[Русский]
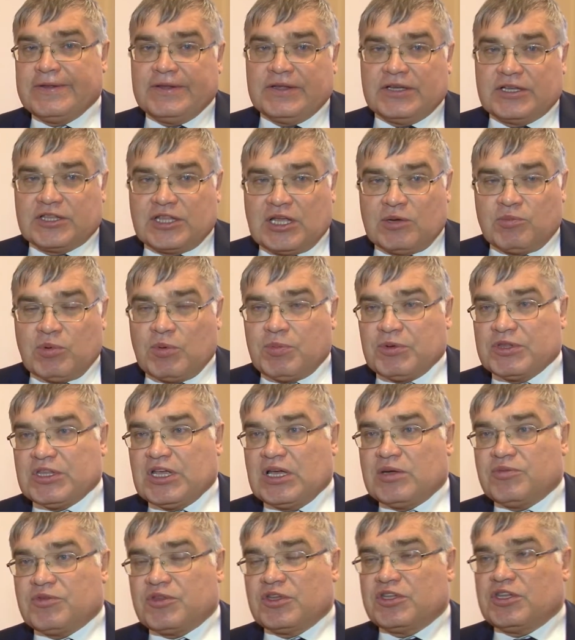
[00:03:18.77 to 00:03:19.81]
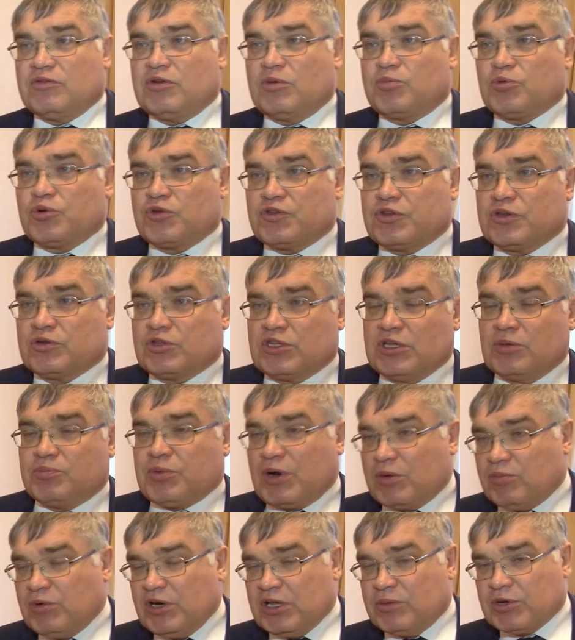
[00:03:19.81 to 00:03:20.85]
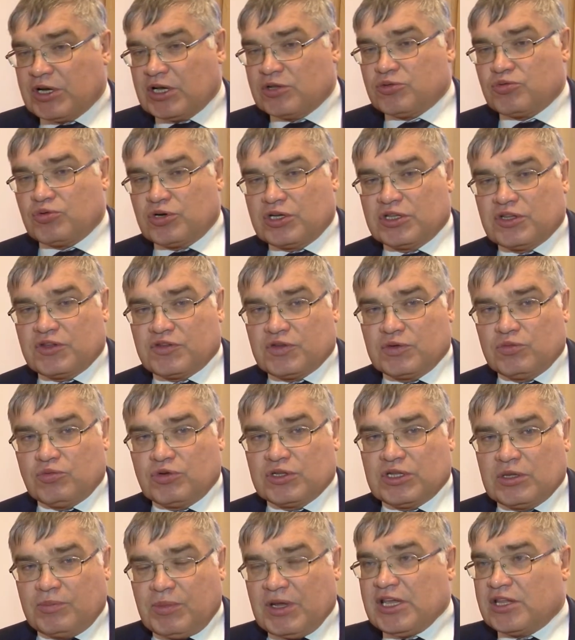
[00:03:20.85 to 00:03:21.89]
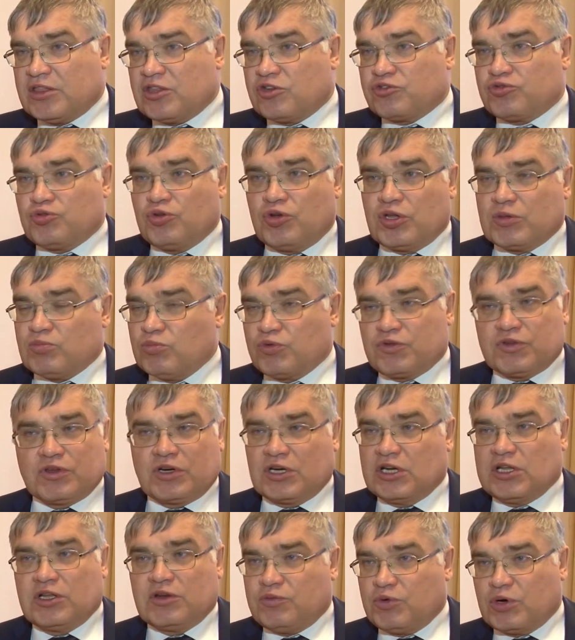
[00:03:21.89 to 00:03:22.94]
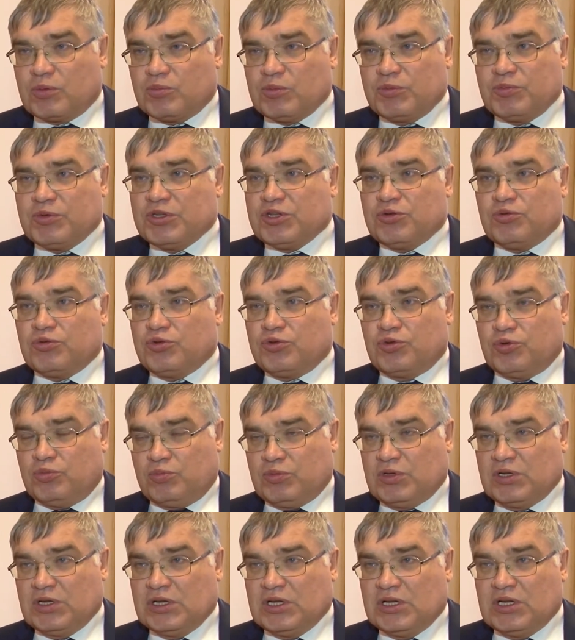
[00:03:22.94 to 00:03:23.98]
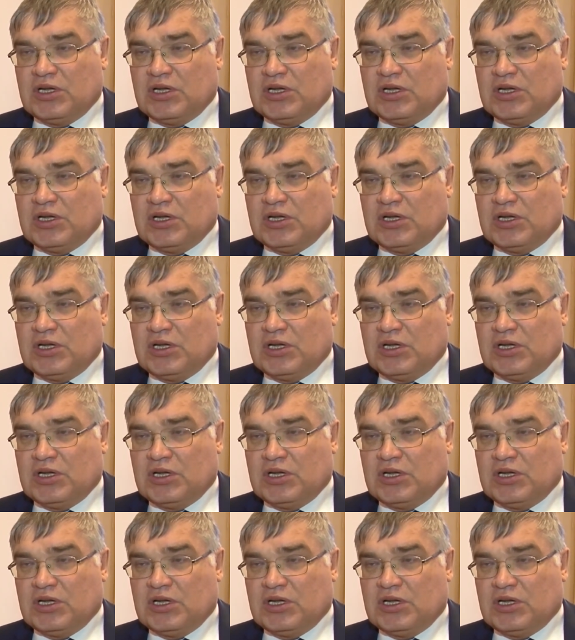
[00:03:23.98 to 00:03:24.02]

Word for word: И там попытаемся те вопросы, те проблемы, которые на сегодня. Понятно, что от мусорной реформы мы не уйдем.